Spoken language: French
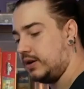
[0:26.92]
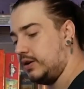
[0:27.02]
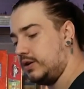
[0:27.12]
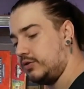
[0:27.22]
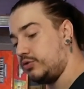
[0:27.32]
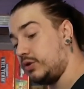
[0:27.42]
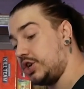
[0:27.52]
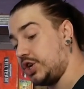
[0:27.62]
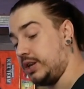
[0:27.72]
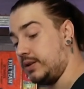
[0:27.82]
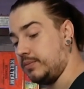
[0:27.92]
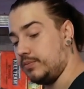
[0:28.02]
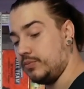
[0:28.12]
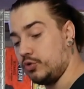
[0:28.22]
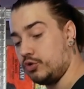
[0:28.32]
euh, sur la chaîne,
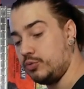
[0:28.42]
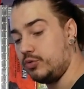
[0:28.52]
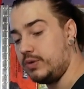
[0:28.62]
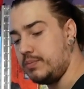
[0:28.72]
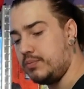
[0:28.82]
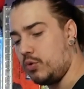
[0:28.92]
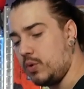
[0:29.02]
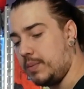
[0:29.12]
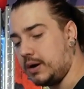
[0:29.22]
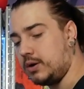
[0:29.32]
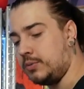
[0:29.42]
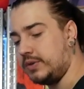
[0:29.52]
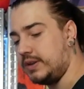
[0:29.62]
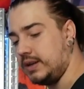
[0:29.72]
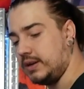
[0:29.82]
donc je me suis dit pourquoi pas
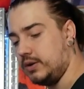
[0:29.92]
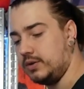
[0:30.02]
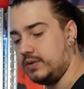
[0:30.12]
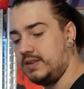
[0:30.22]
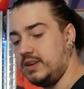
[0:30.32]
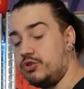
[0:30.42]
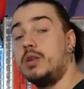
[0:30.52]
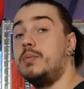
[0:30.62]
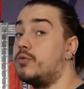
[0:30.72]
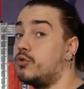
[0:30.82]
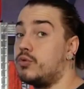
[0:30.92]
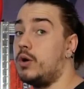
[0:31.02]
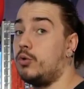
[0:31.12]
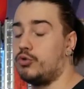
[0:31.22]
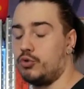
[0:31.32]
commander euh, des jeux qui peuvent se jouer
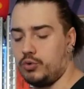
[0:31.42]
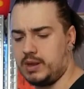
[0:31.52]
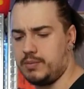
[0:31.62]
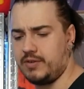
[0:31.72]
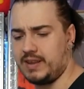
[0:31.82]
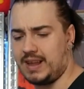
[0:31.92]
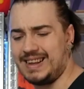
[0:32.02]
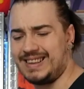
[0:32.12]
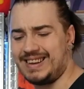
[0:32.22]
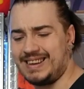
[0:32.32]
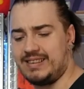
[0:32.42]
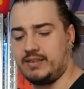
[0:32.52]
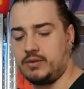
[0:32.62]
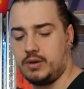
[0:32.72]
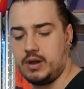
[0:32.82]
en solo et qui peuvent être
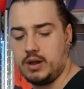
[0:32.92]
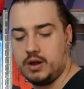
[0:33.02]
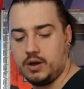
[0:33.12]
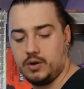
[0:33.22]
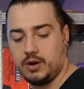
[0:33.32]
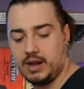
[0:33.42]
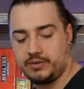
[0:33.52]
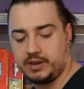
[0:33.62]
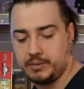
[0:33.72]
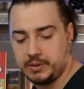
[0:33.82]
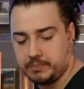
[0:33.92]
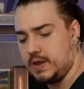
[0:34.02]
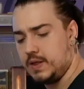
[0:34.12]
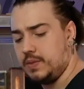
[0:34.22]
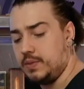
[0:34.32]
intéressants à filmer.
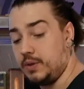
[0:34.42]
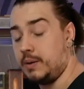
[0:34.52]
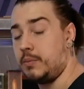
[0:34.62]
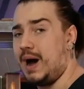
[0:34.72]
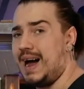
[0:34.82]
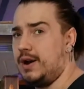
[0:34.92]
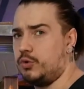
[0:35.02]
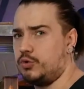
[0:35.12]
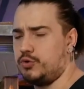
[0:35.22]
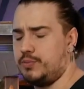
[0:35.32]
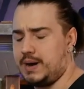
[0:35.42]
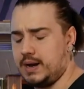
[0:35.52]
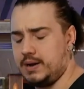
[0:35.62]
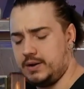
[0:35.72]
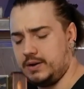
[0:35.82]
Normalement, à l'heure où je vous
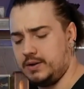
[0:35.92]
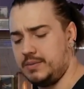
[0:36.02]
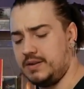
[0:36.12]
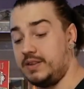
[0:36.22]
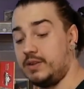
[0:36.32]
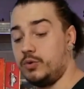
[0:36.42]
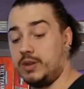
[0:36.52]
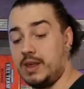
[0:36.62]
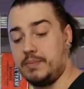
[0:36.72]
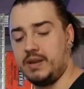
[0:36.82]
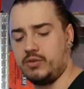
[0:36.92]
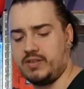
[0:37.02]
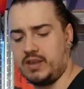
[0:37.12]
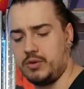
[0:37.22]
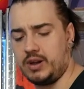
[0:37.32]
parle, ma vidéo de gameplay sur
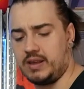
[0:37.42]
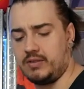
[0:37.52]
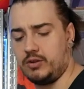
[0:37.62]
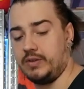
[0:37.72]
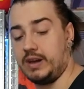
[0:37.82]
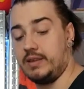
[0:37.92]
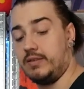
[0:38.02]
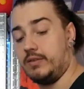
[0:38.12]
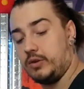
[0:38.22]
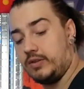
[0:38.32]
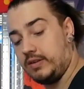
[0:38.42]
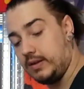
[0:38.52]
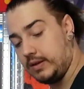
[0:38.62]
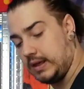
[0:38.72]
Escape Dark Castle devrait être sortie,